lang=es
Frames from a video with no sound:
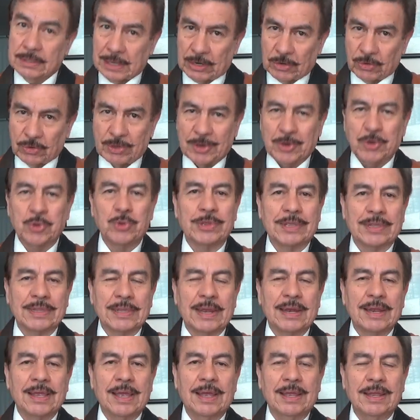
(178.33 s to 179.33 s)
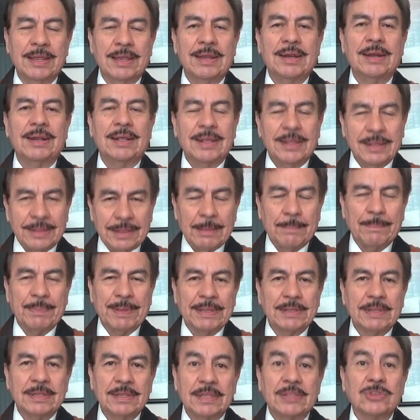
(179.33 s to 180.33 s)
te lo dejo de tarea
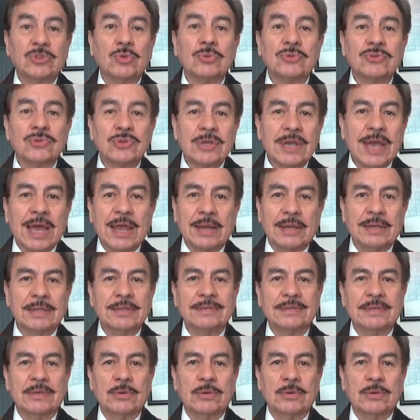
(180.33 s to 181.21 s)
depende de tus ganas,